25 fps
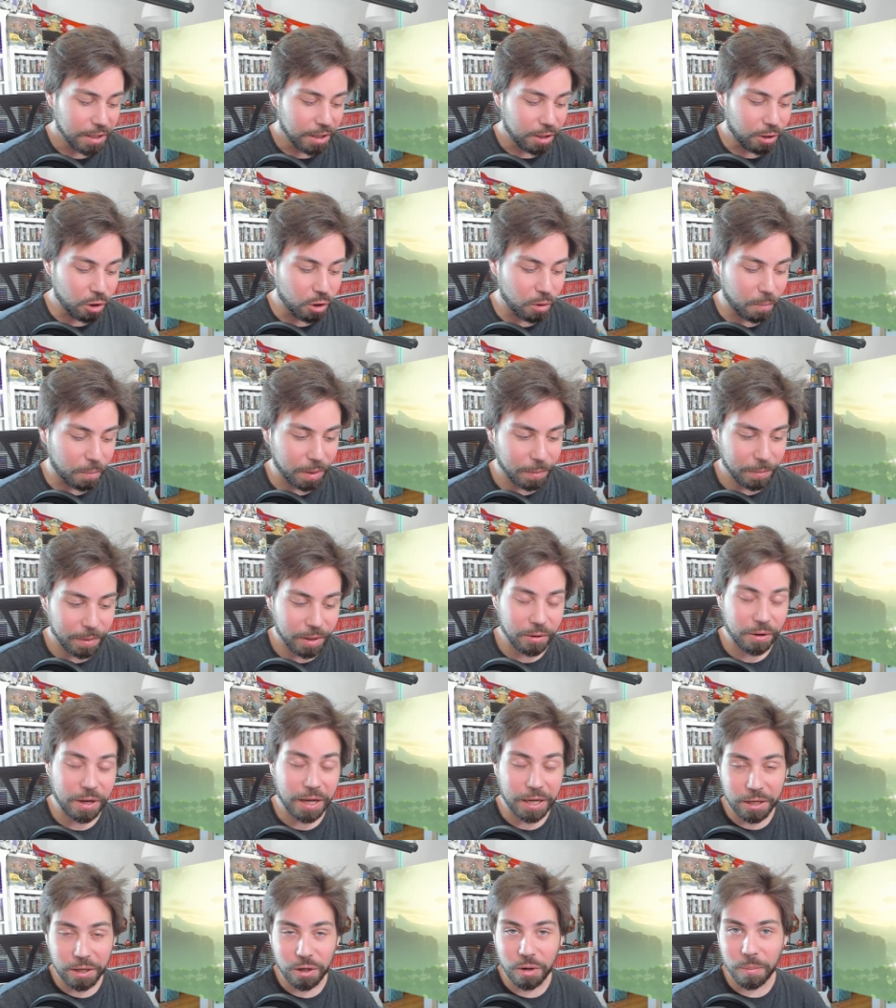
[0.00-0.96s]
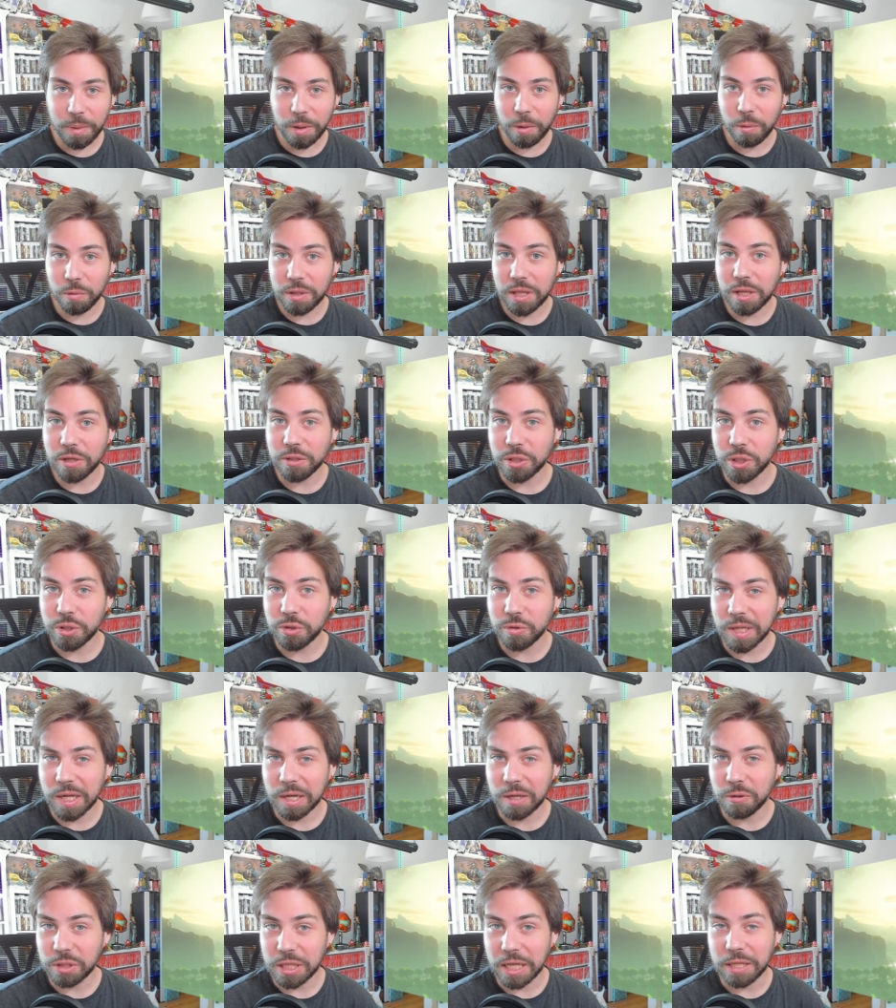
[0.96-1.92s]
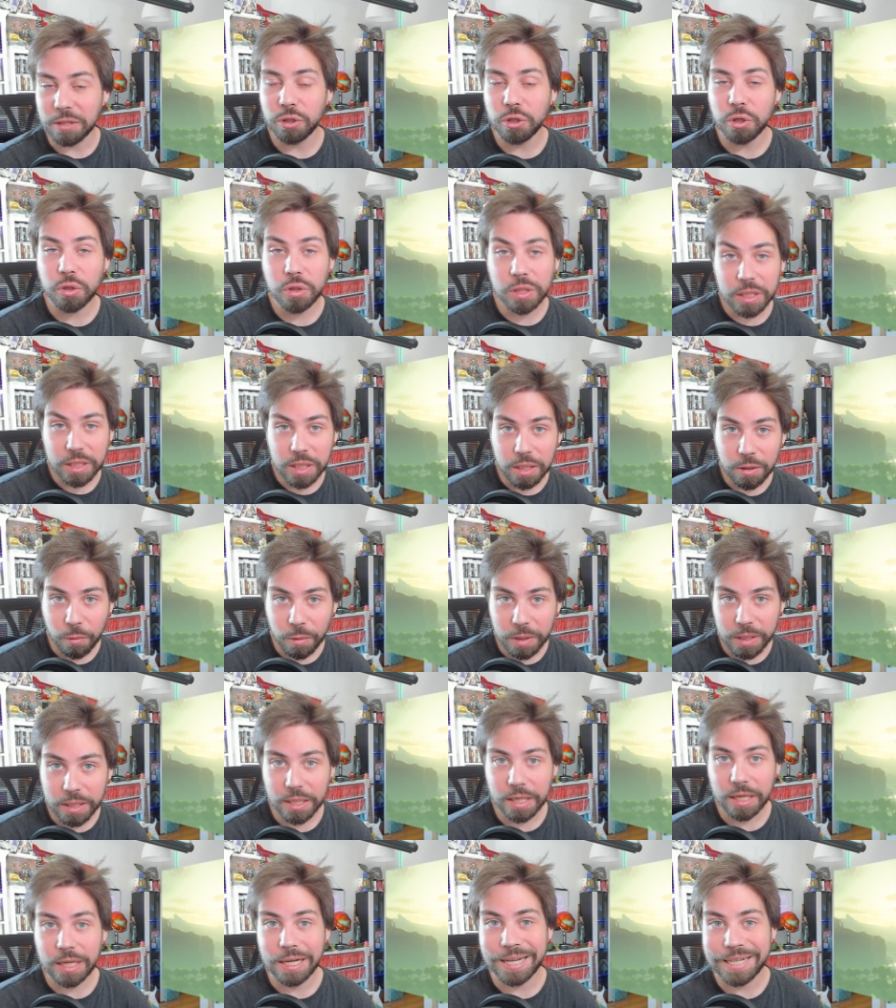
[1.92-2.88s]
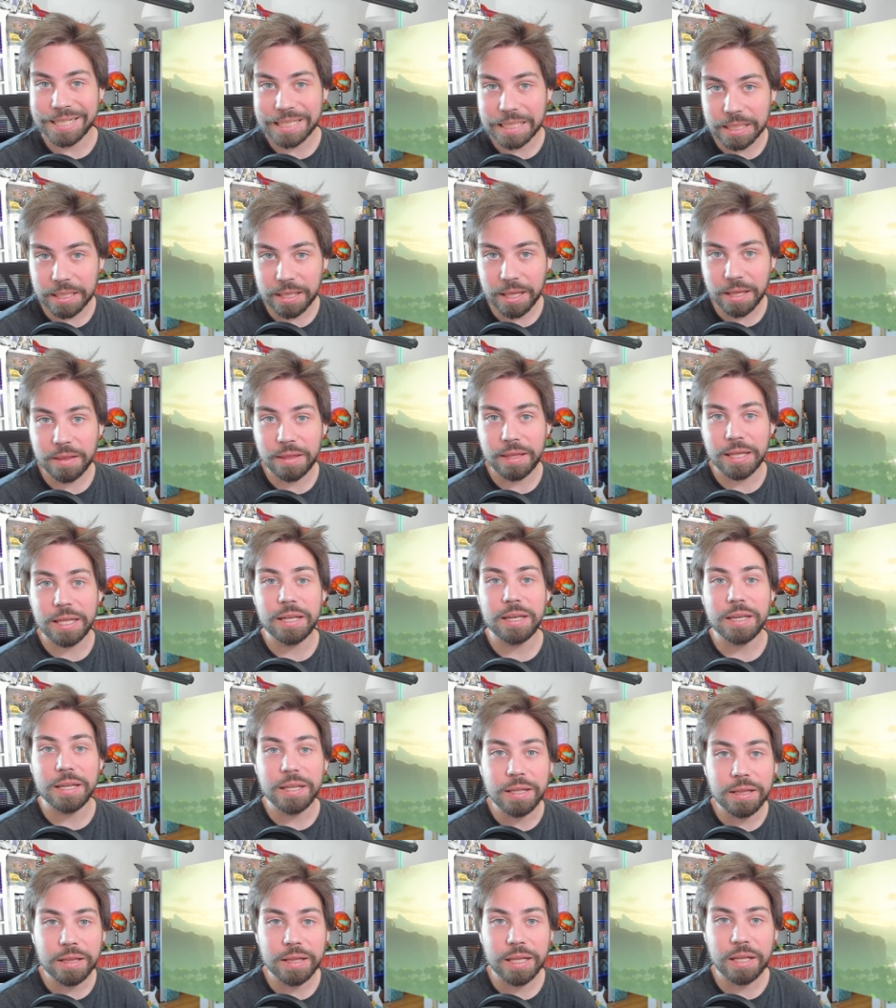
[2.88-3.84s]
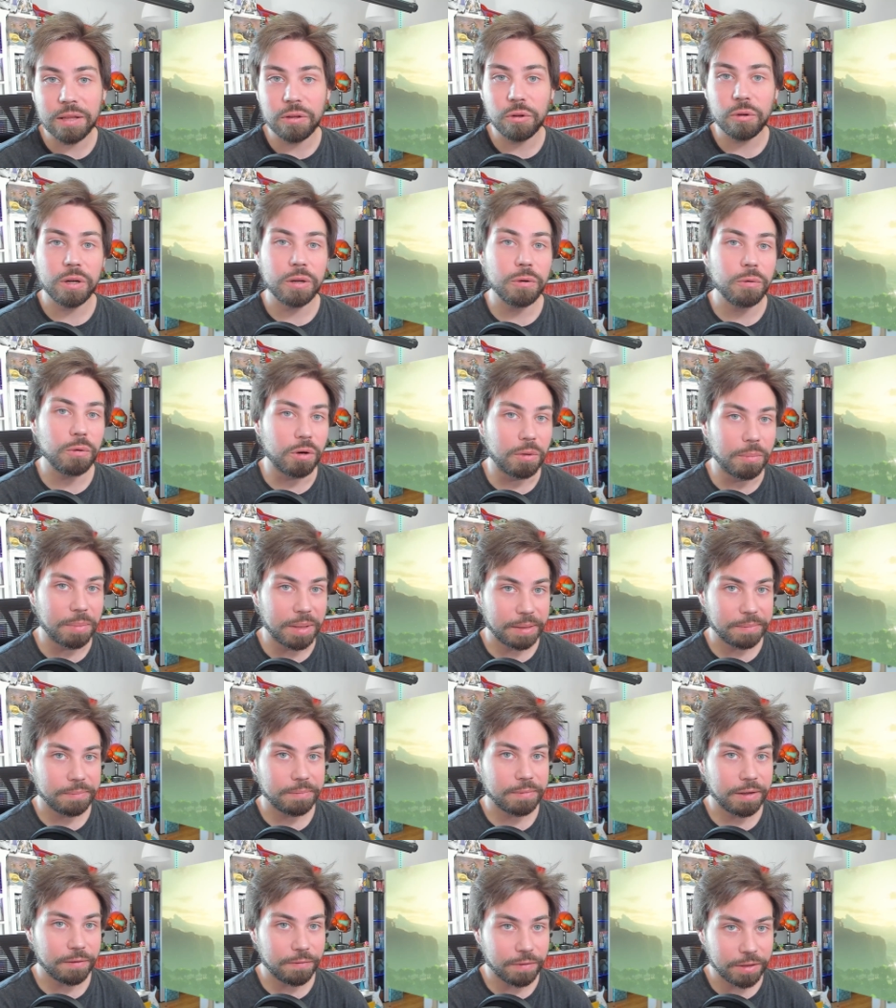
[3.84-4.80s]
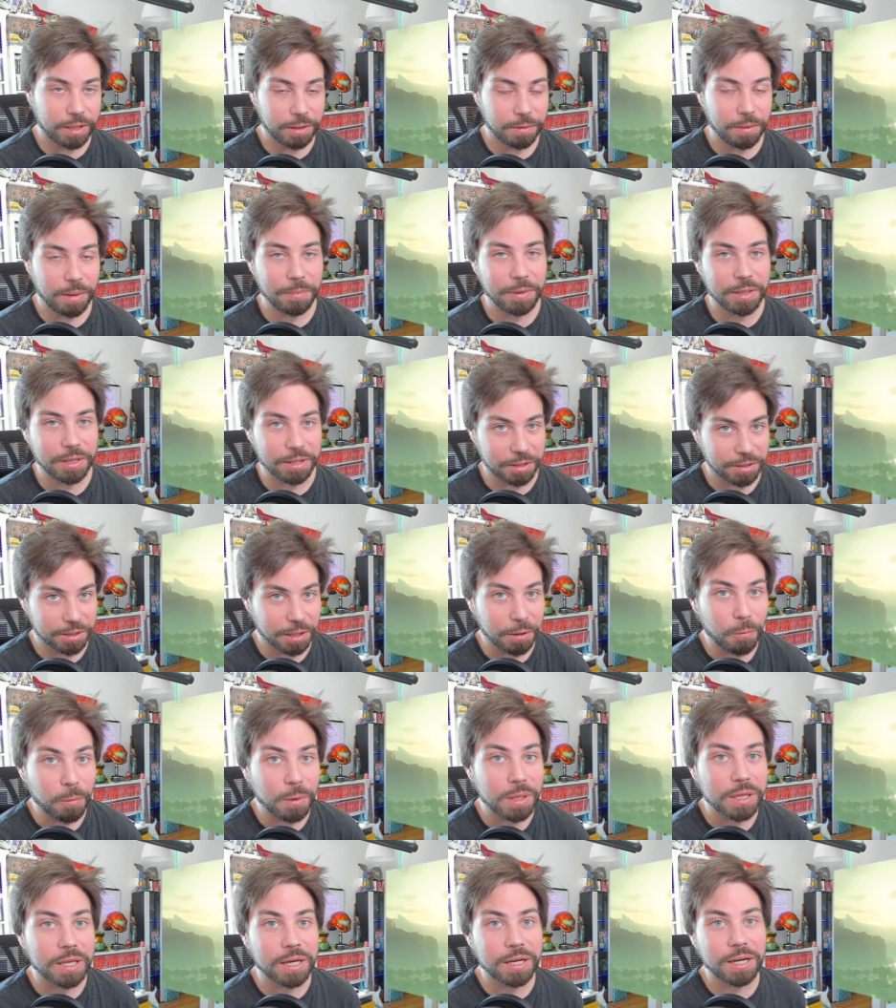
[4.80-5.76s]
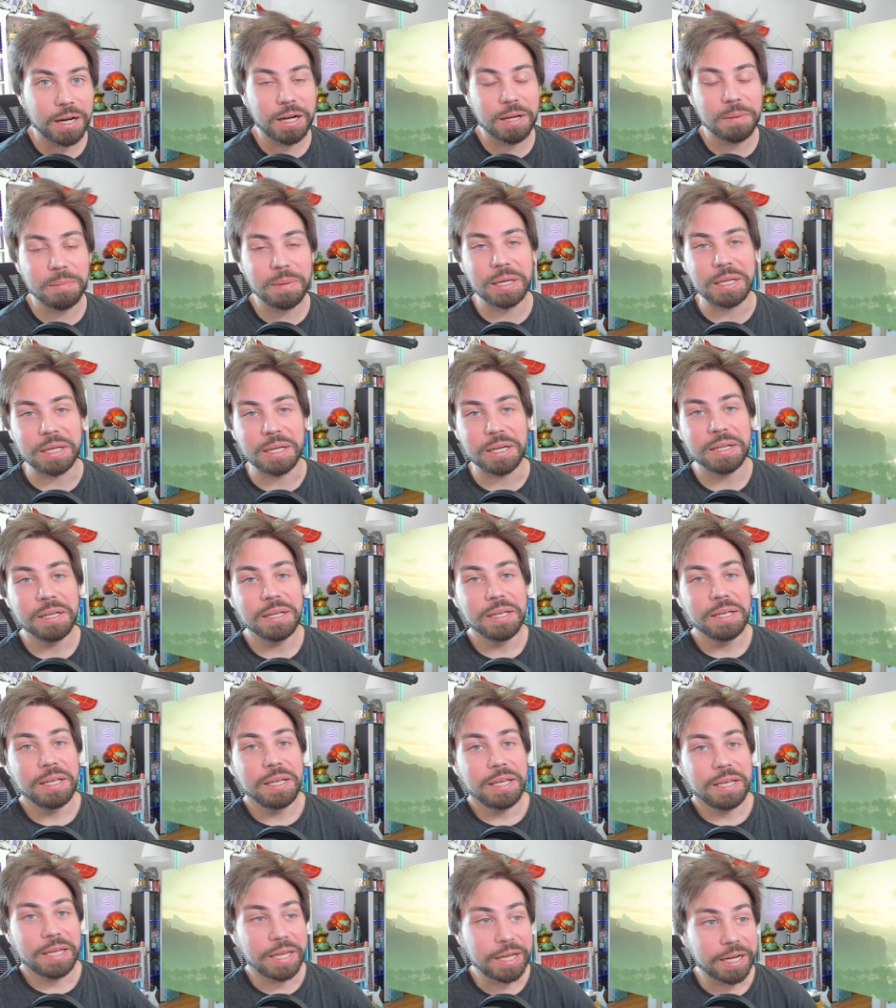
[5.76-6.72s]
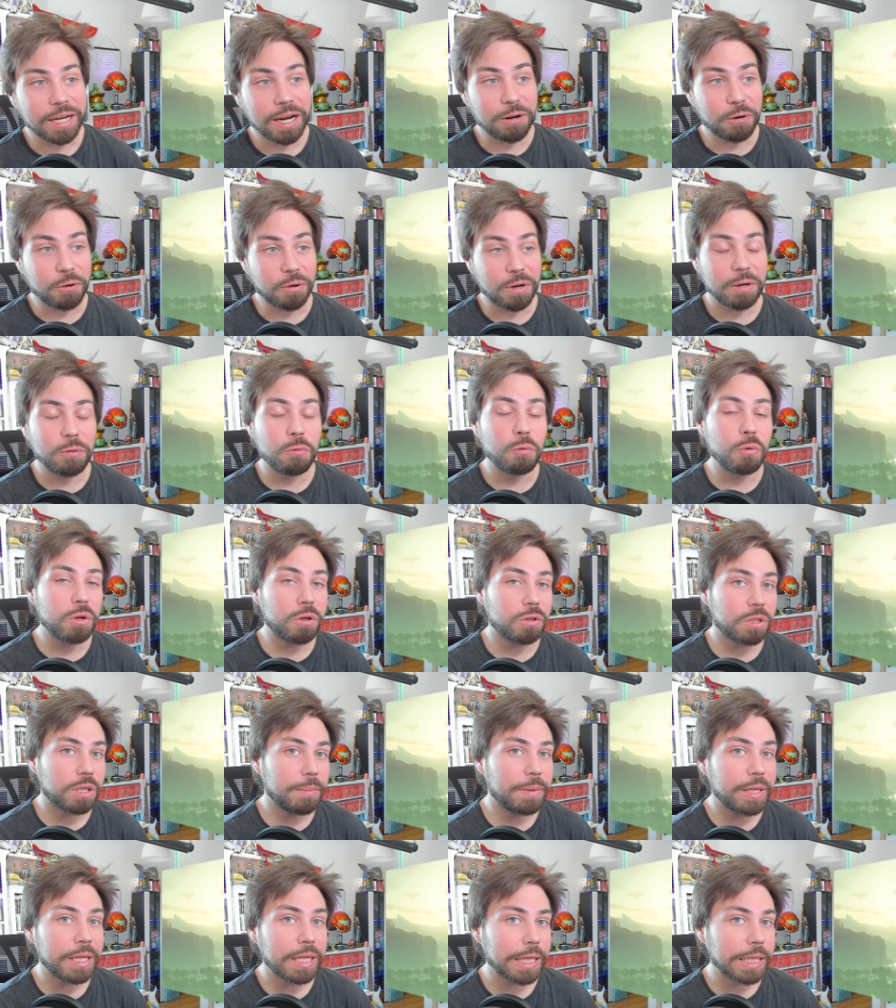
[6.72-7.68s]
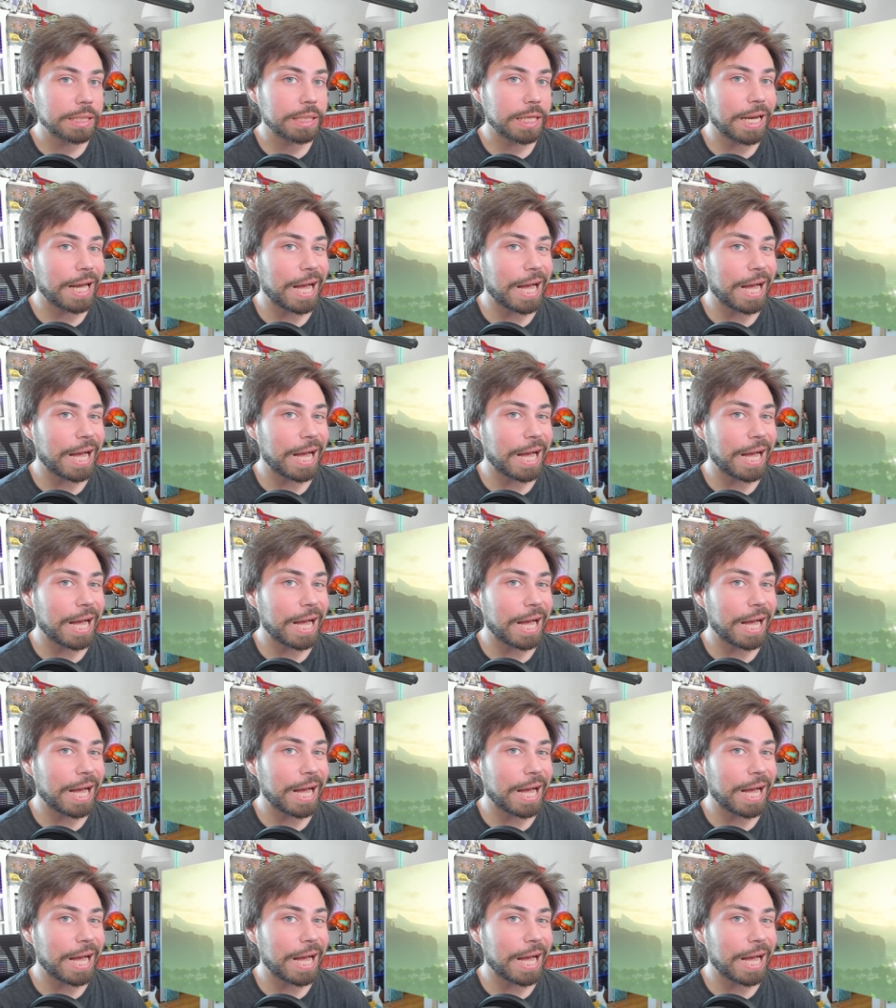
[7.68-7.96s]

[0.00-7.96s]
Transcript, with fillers: Lo primero que quiero preguntaros es una cosa, ¿dónde se encuentra la sede de Nintendo en Europa? Efectivamente, se encuentra en Alemania. Y claro, curiosamente que sea